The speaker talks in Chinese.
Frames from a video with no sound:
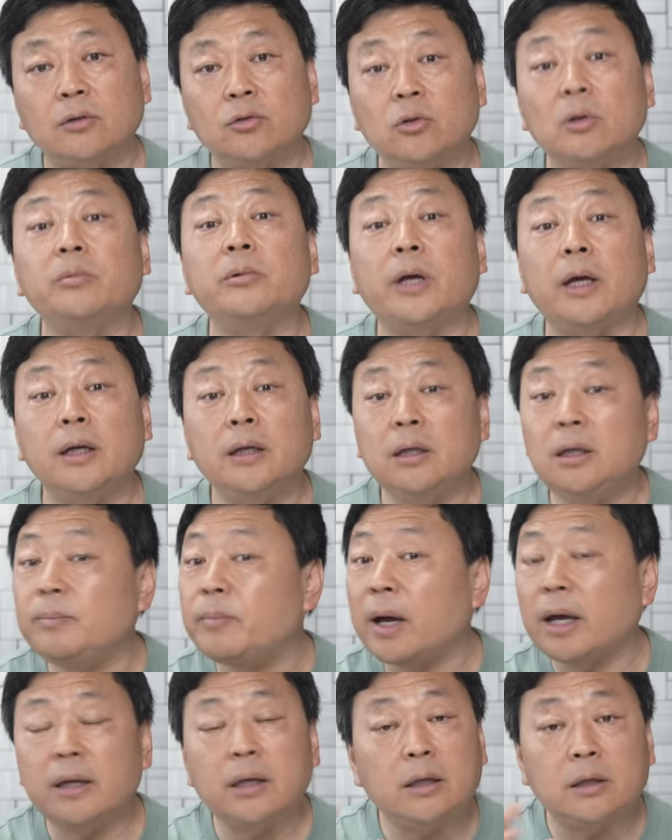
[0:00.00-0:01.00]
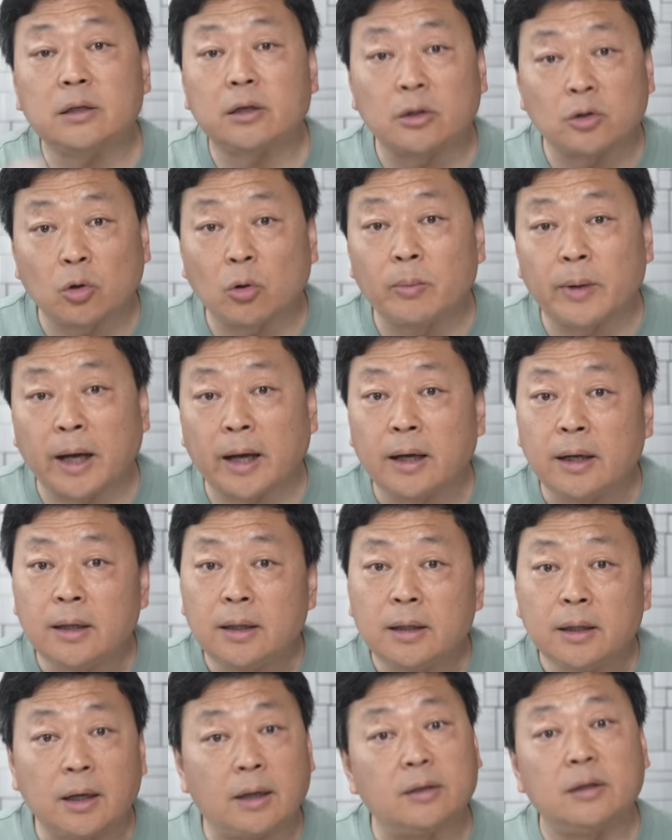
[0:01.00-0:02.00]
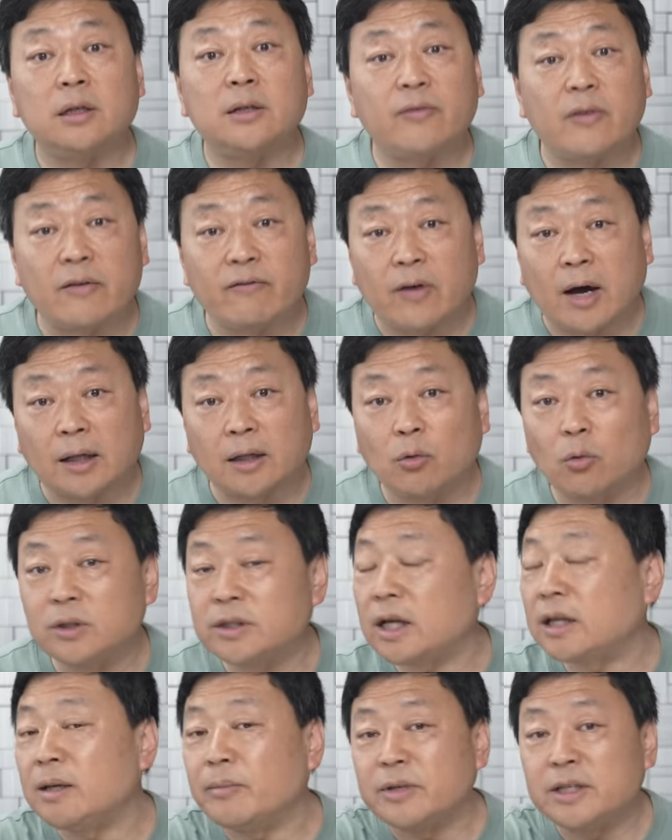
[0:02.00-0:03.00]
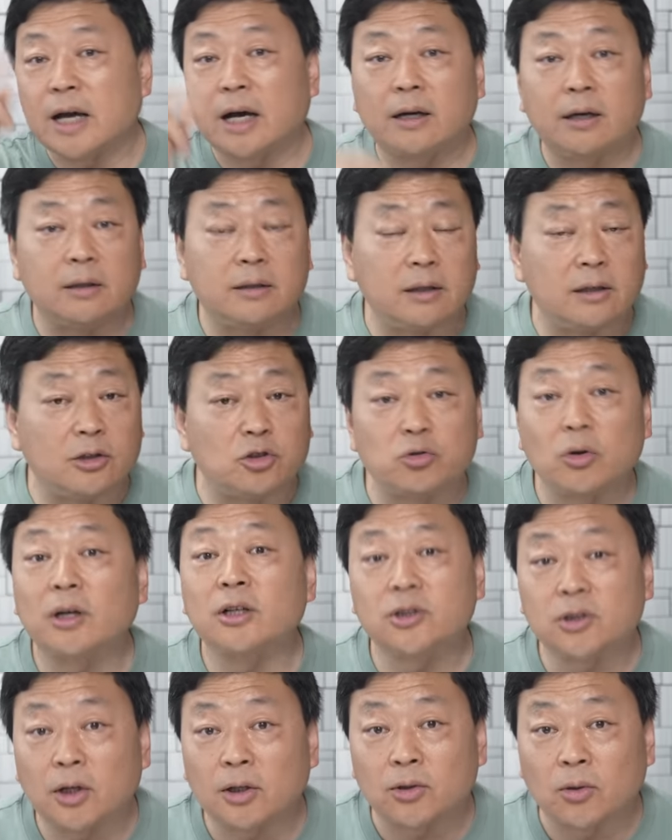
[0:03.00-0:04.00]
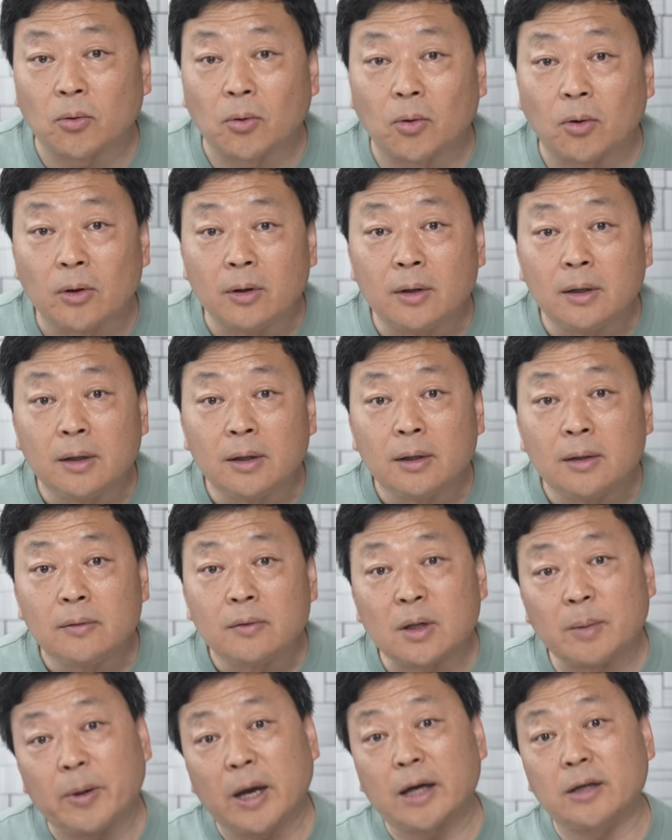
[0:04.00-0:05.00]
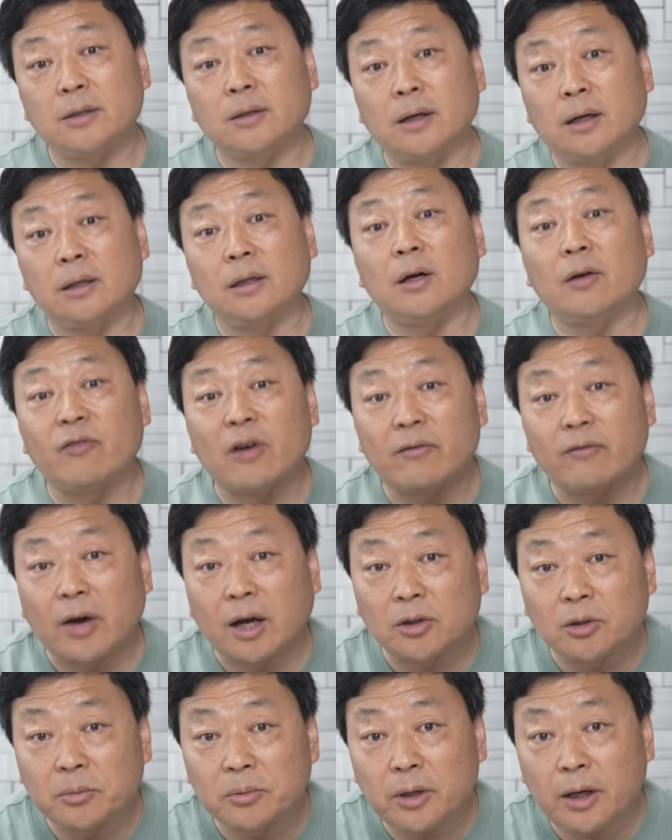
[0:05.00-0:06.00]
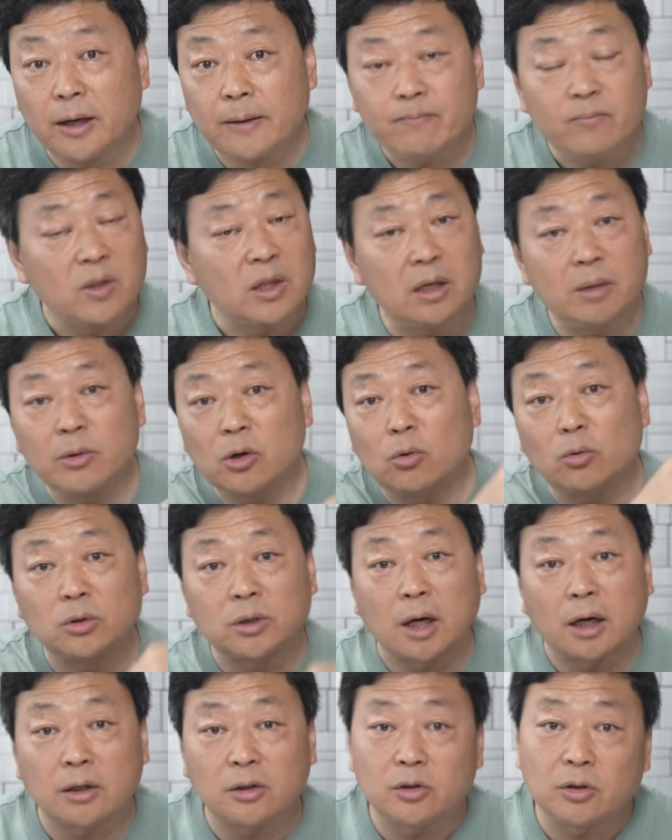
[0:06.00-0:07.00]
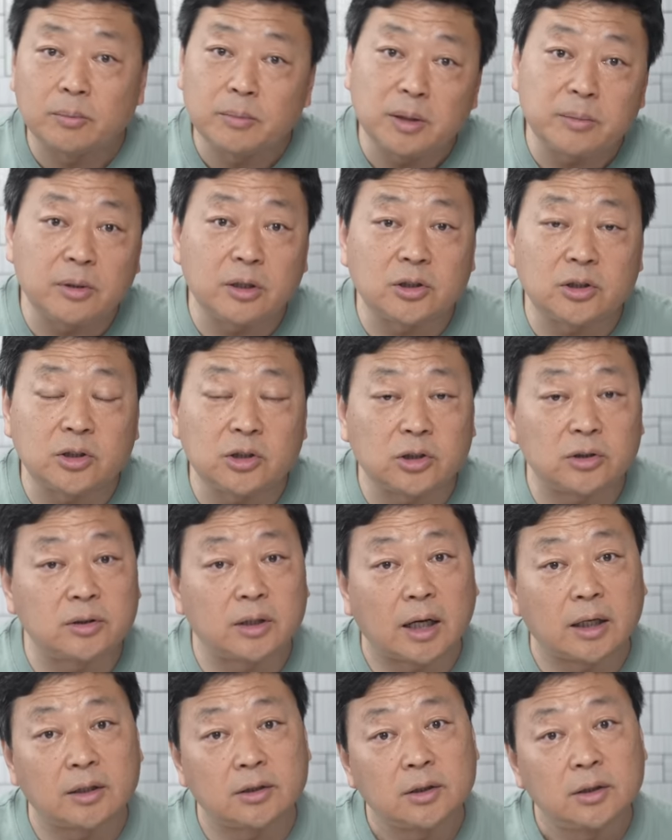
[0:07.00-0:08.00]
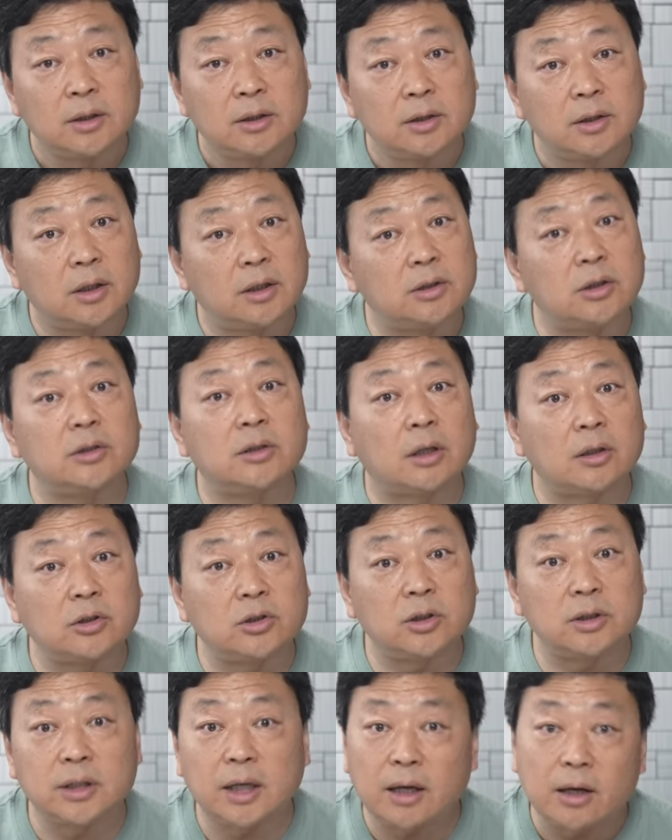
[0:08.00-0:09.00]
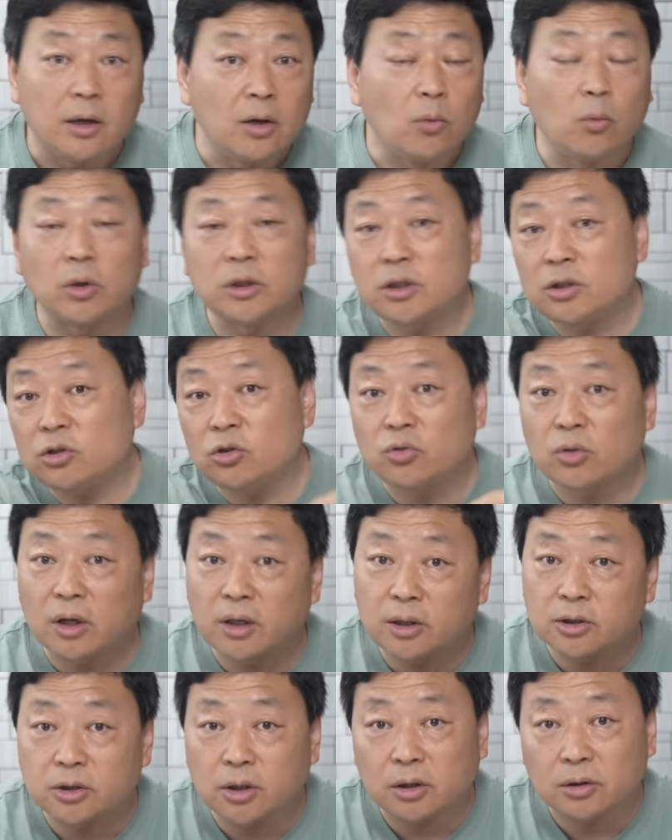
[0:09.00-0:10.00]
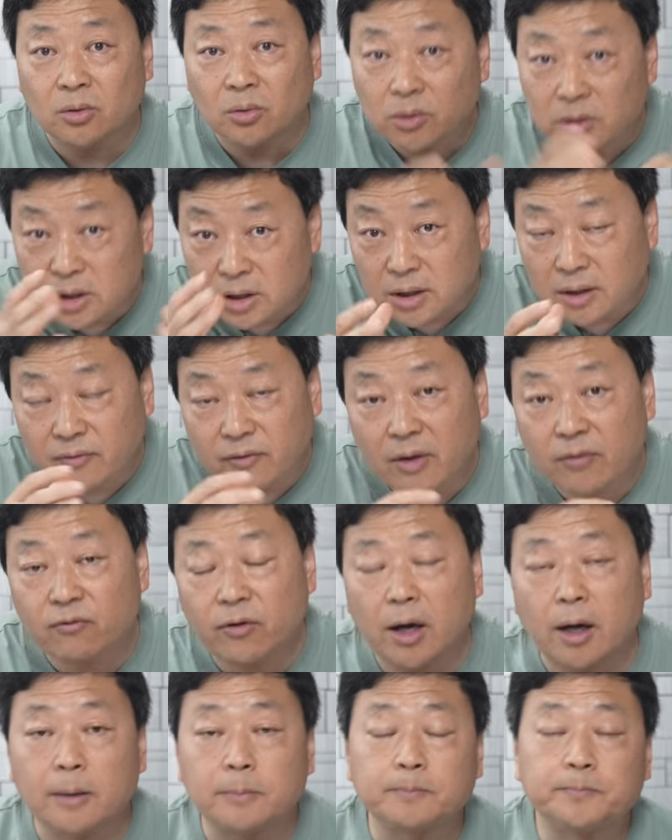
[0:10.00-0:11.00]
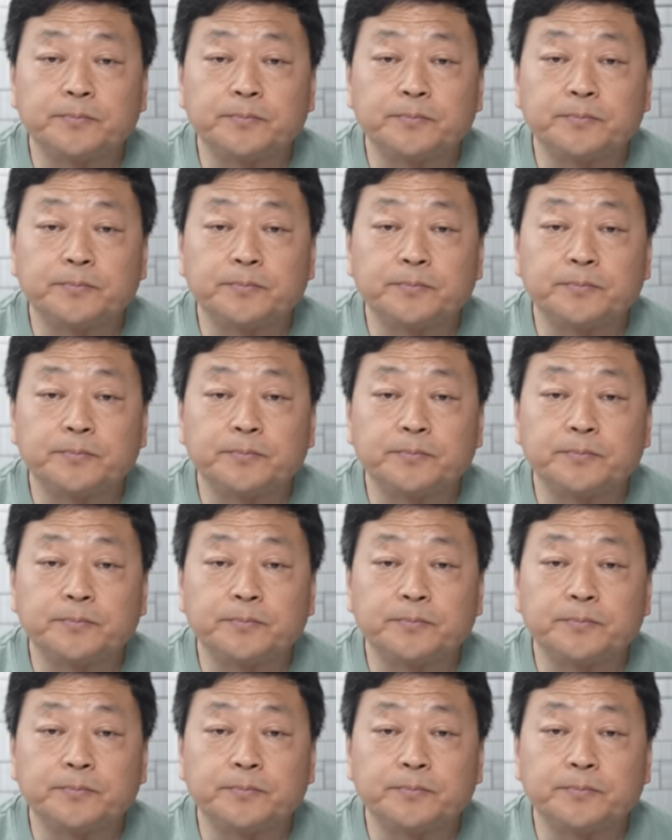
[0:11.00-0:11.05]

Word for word: 对不对？一般意义上的偷拍肯定是犯法的。我在你们家客厅里装个摄像头，那拍摄肯定犯法，对不对？你们工厂里头明明是生产呃正常的车间，我进去装一个摄像头，这也犯法。